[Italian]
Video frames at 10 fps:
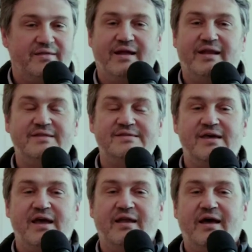terra di
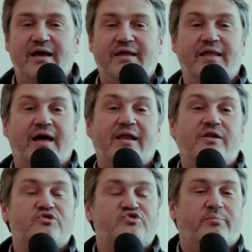Siena e dare il
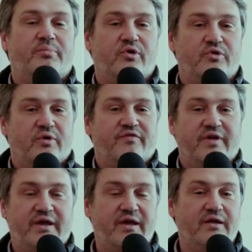nostro apporto
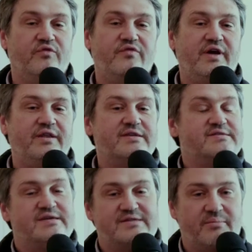affinché l'offerta
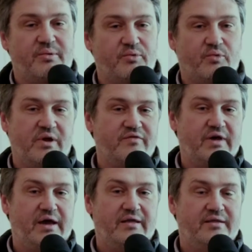sia sempre più
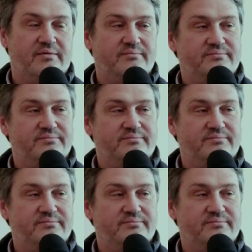qualificata